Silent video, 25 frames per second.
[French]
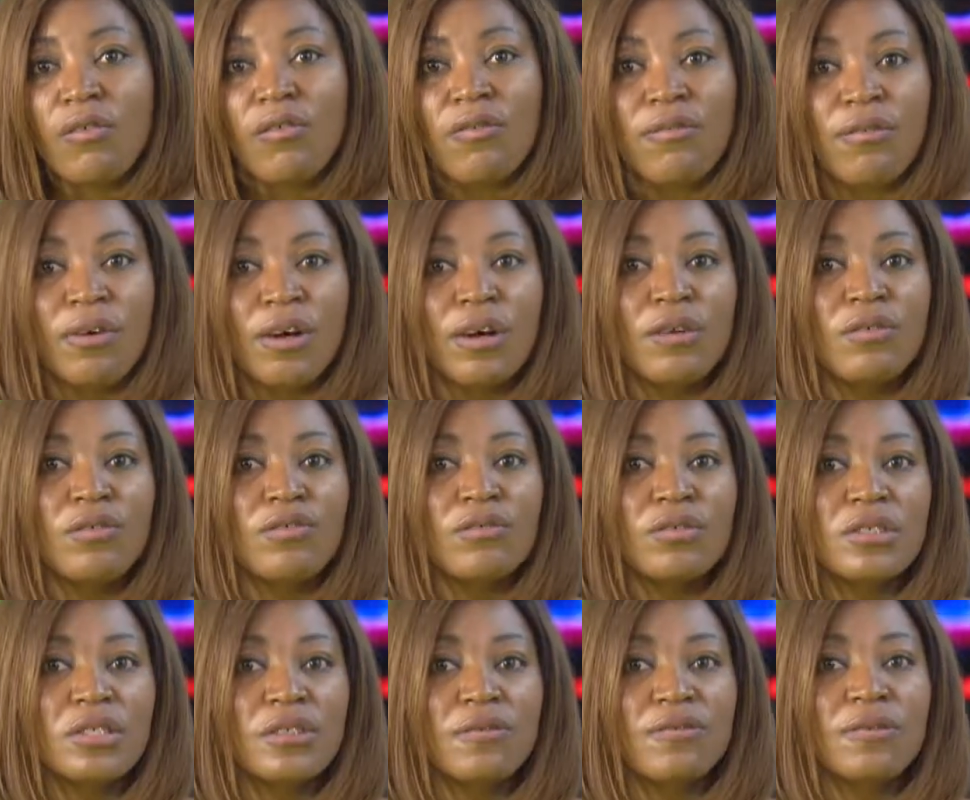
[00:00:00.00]
offrant
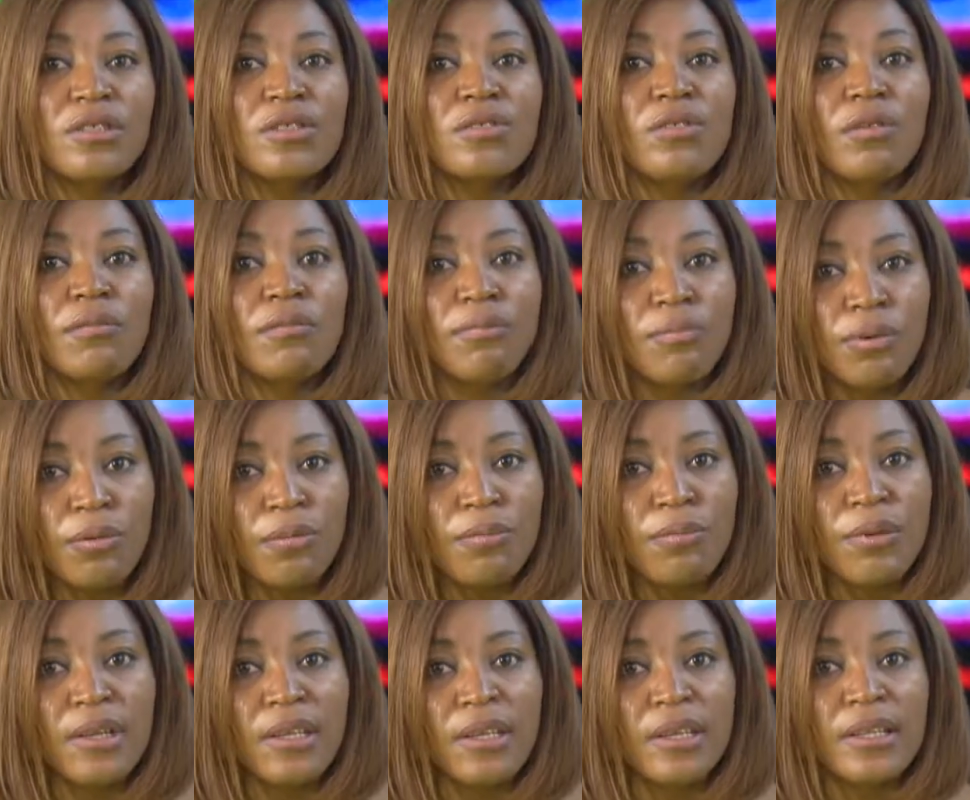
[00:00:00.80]
une diffusion
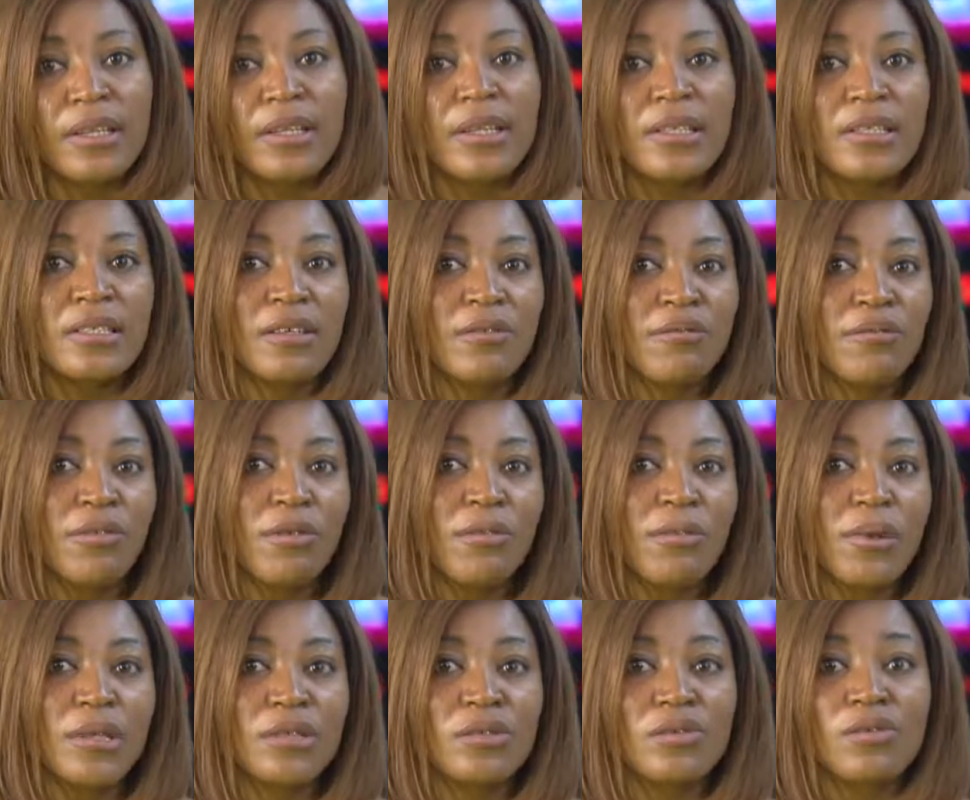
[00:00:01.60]
publique des
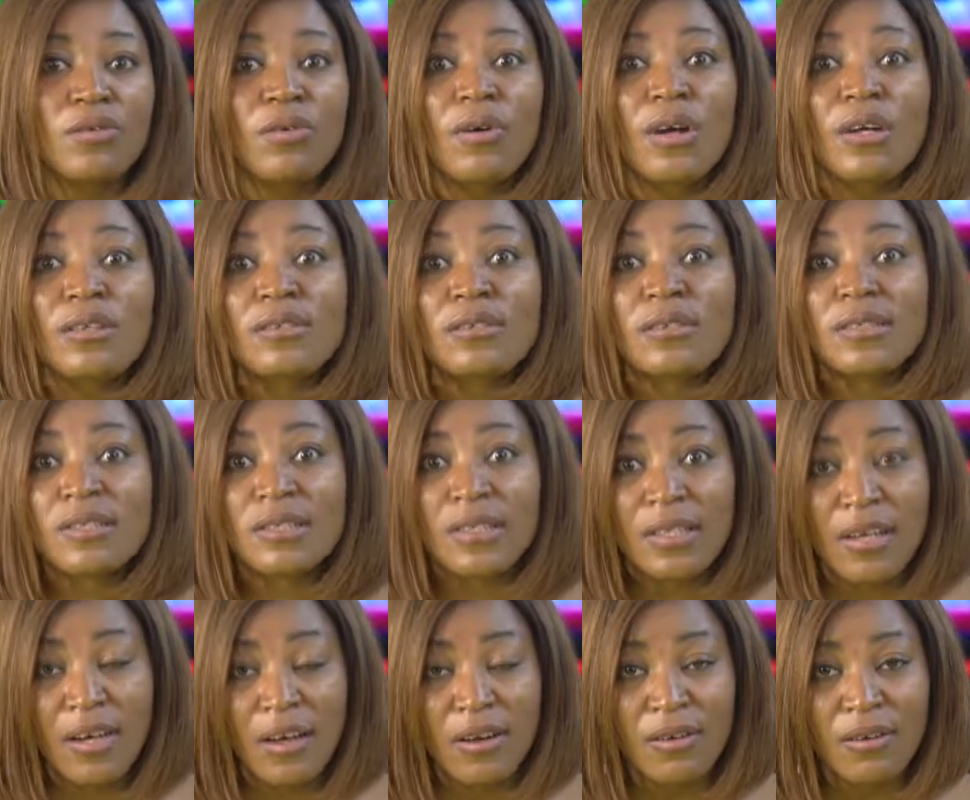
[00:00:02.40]
informations en
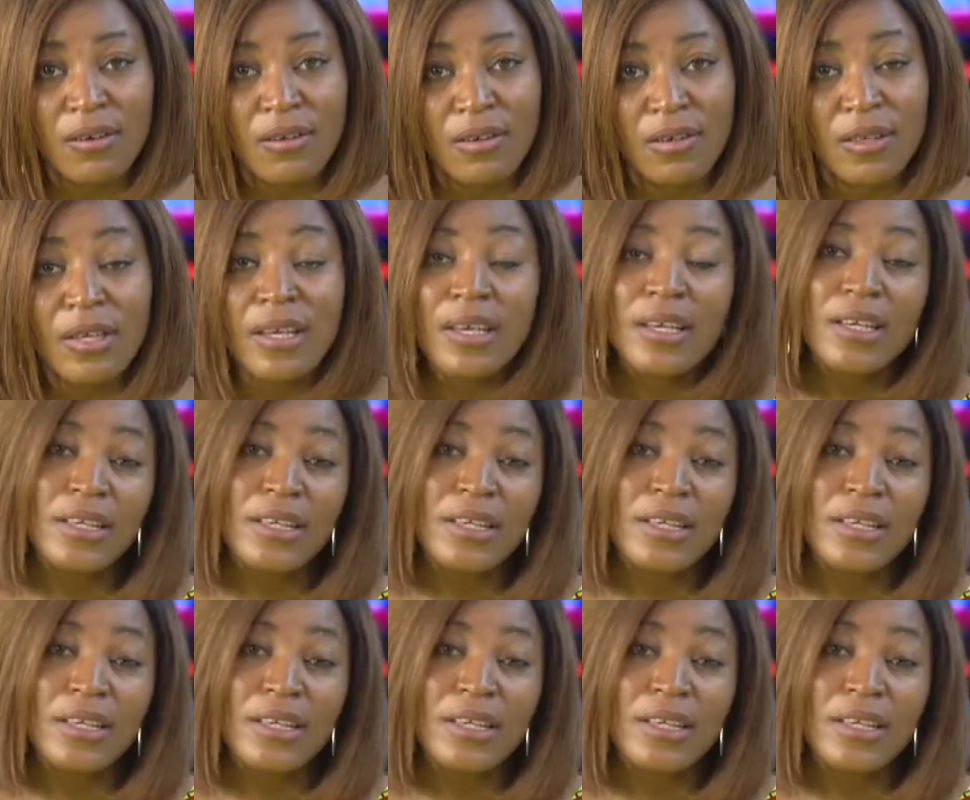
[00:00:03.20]
six langues.